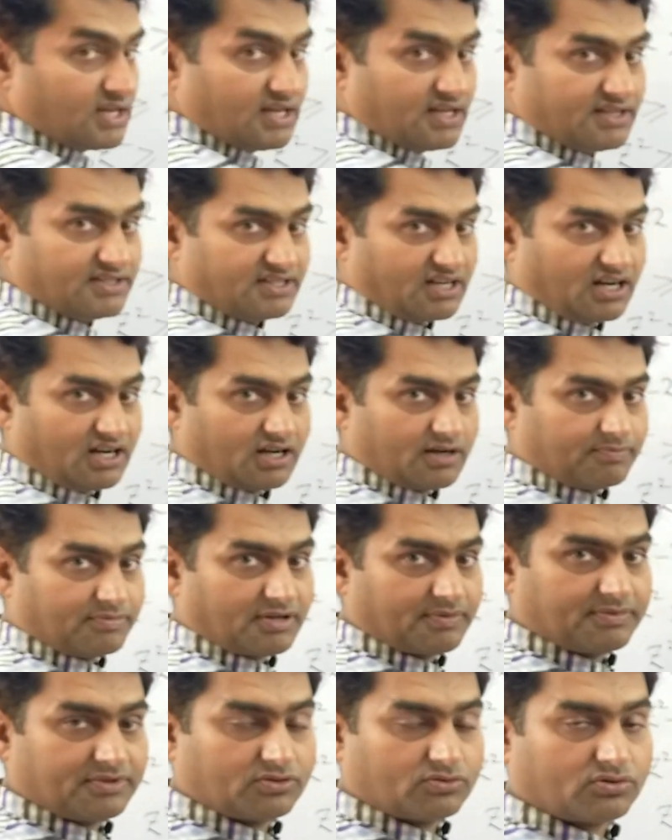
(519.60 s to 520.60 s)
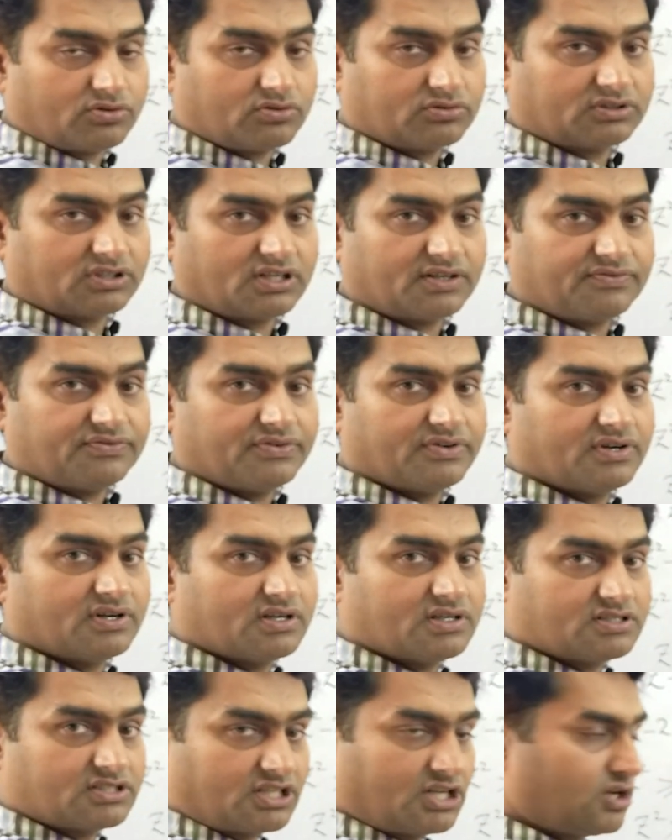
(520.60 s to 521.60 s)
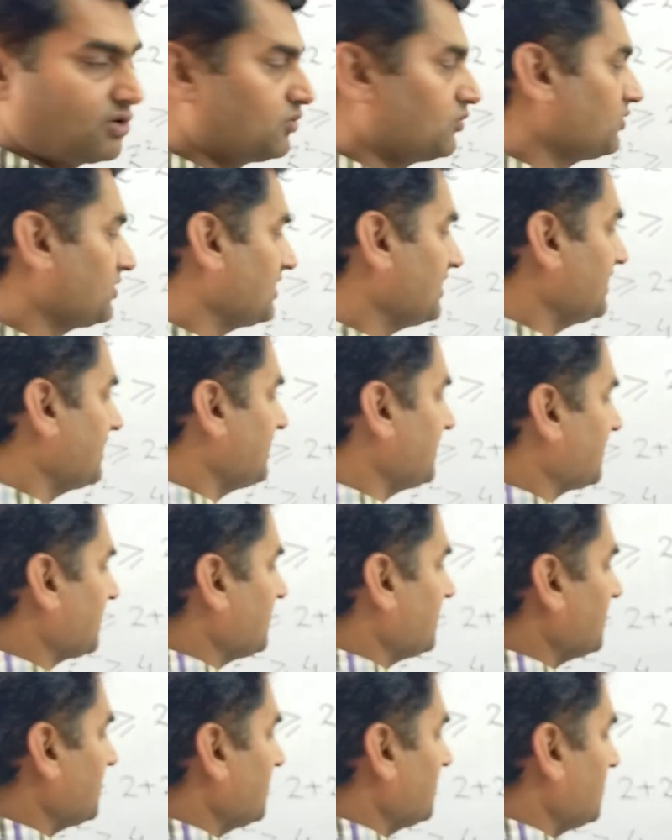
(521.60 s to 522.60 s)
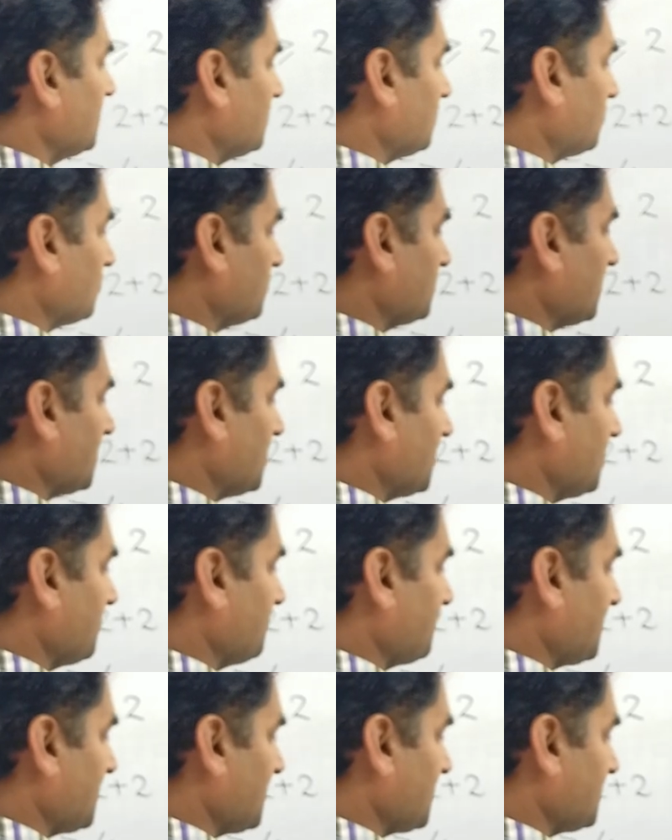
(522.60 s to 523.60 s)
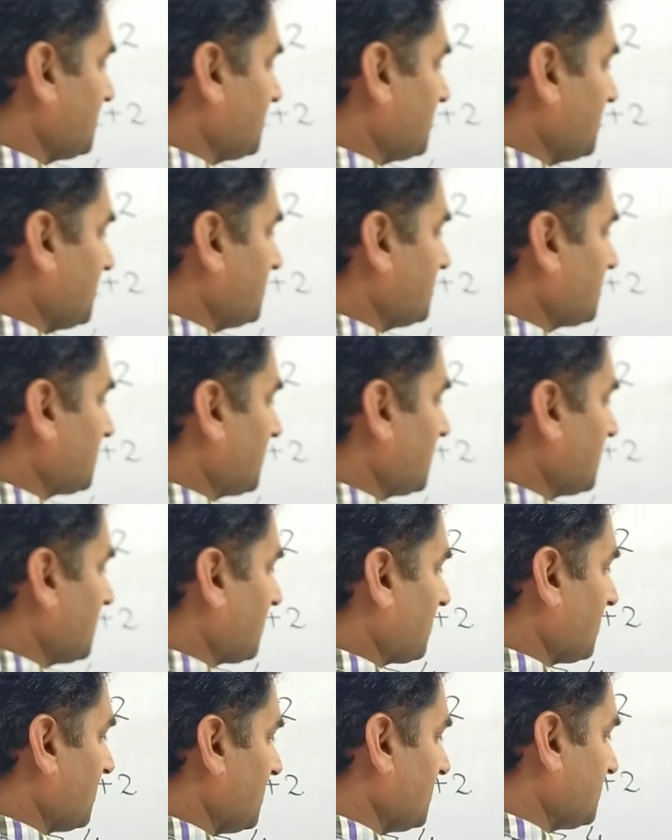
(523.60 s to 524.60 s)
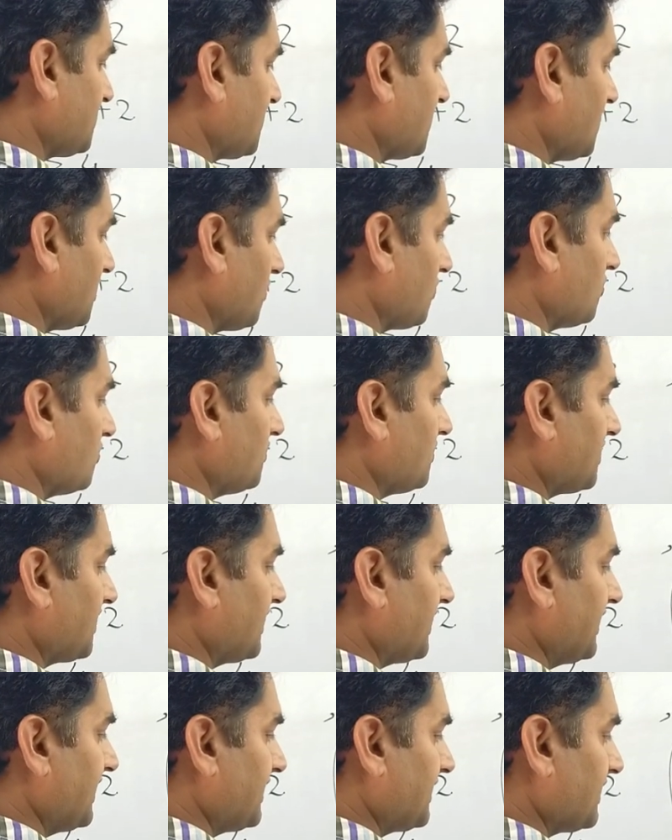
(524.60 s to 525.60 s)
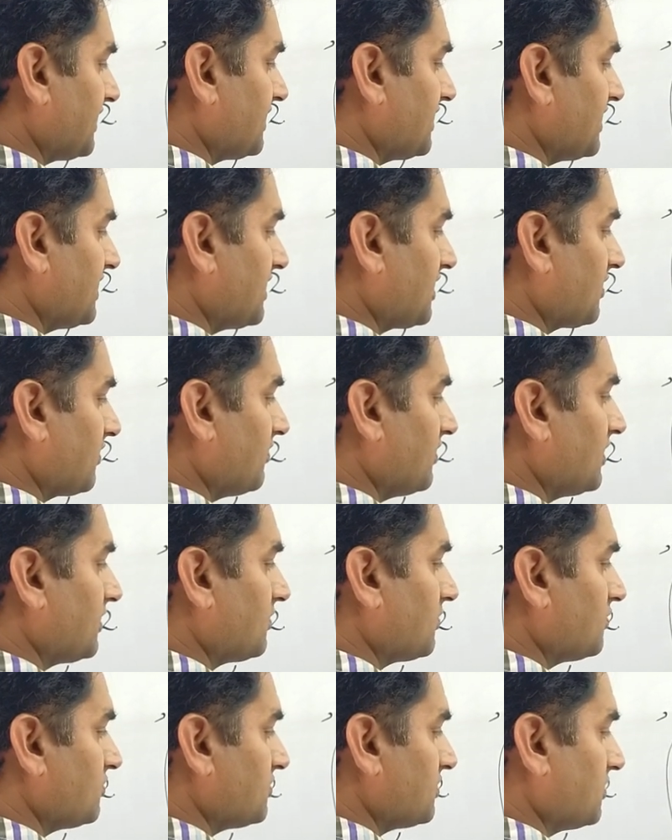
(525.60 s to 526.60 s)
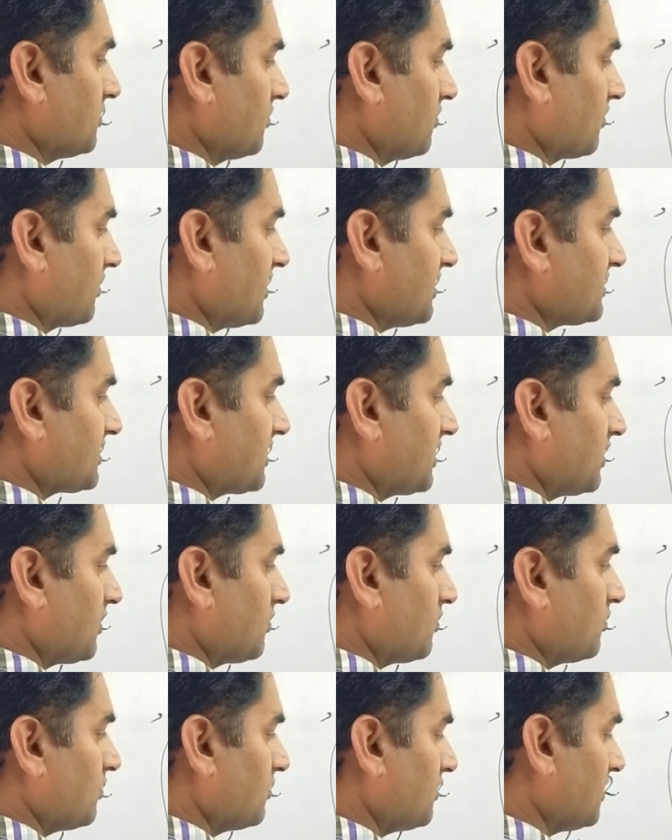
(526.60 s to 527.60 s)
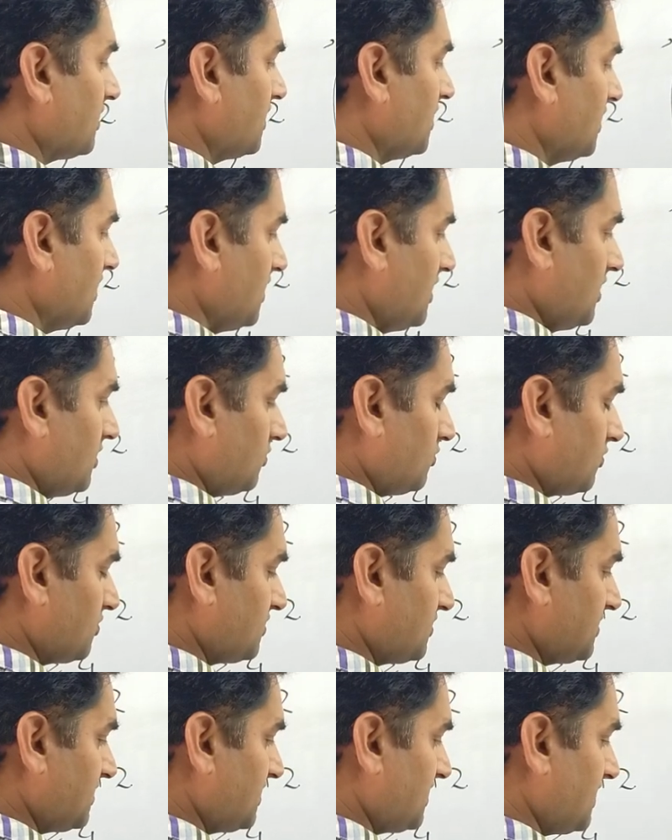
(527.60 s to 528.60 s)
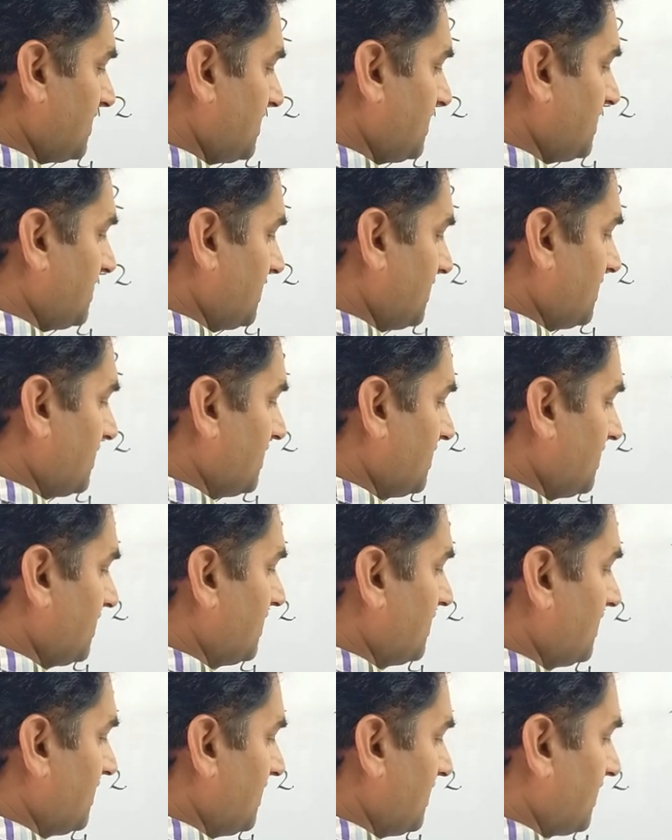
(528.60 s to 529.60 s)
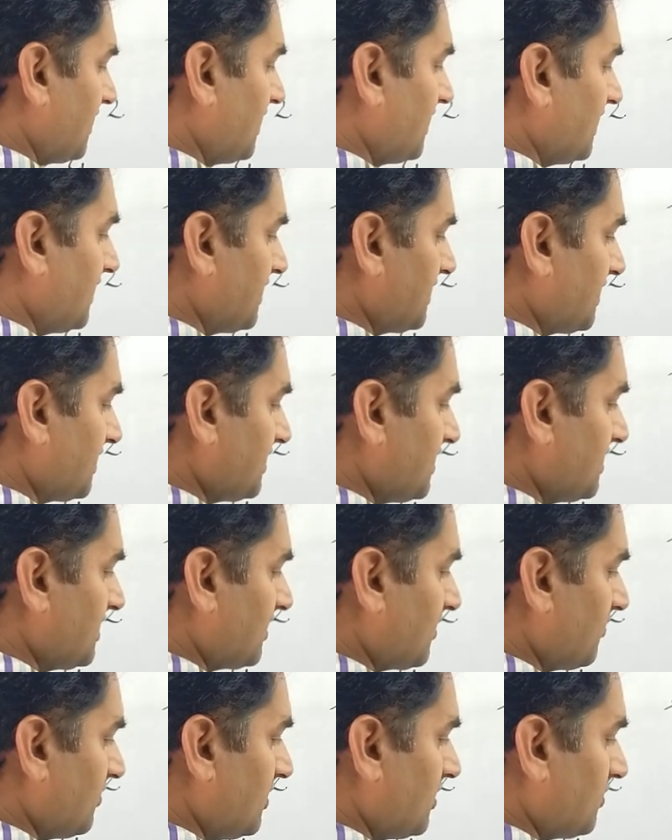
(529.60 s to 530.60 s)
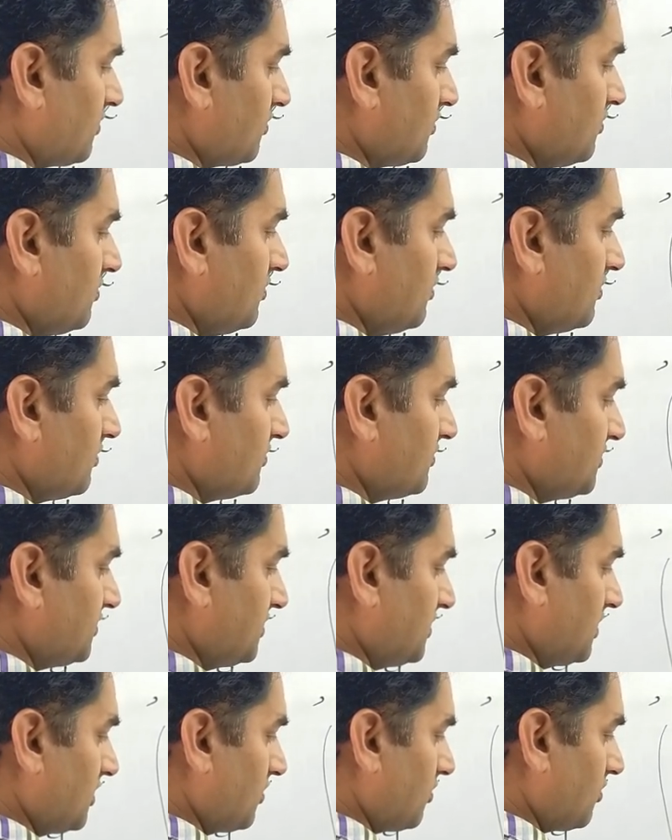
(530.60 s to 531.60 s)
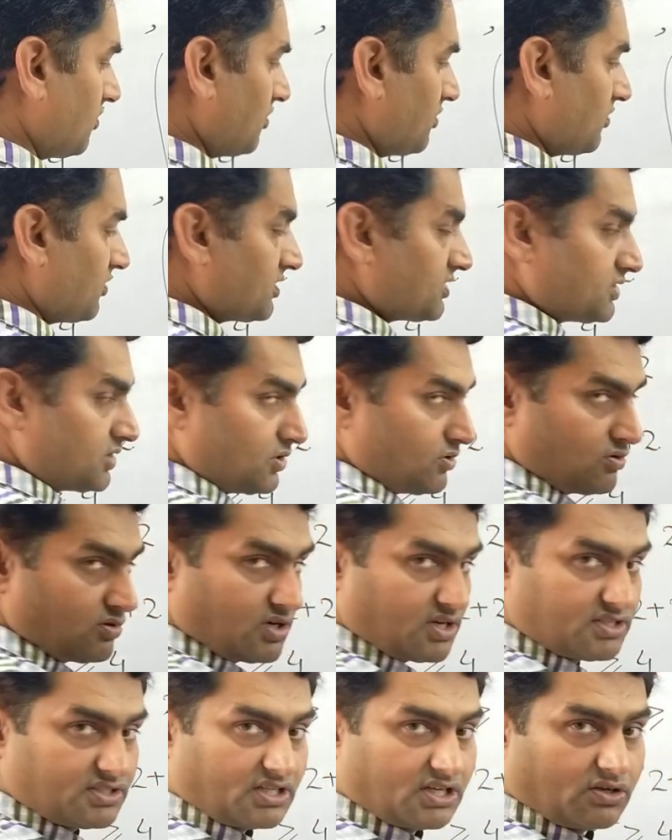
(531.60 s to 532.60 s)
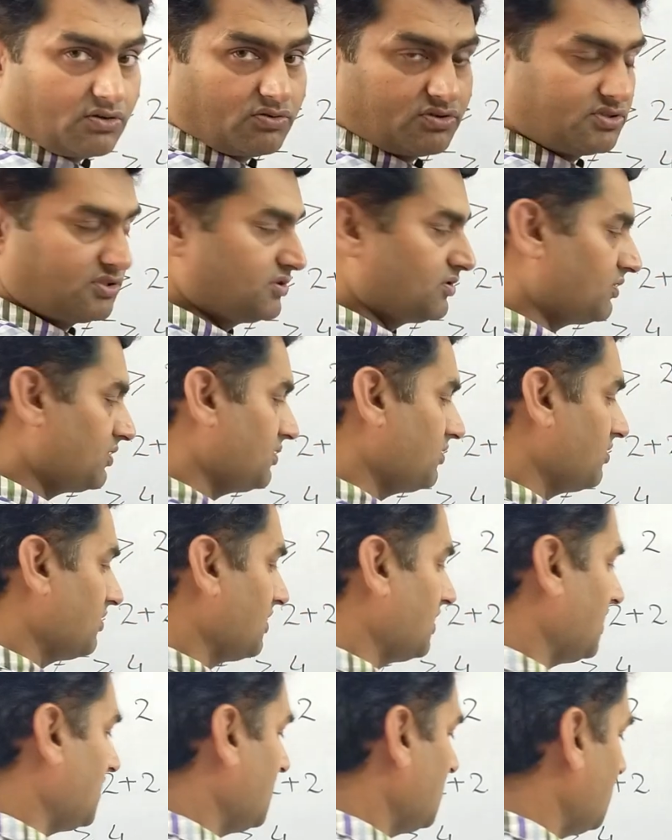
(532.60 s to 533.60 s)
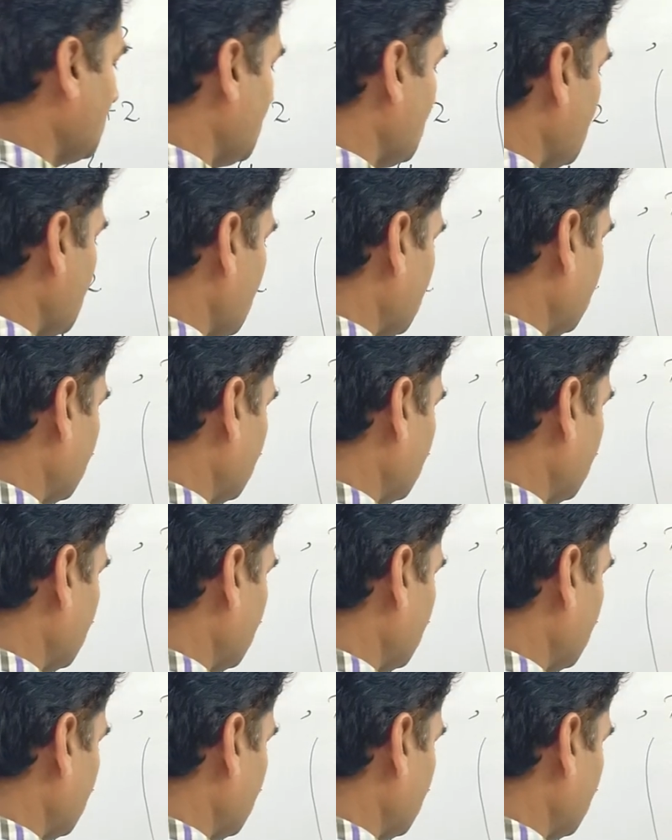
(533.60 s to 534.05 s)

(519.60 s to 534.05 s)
यहाँ पे भी दोनों तरफ इसके रूट ले लें तो यहाँ पे जी स्केयर का स्केयर रूट ग्रेटर दैन इक्वल टू ज़ीरो का स्केयर रूट तो जी ग्रेटर दैन इक्वल टू ज़ीरो क्योंकि ज़ीरो का स्केयर रूट ज़ीरो ही होगा तो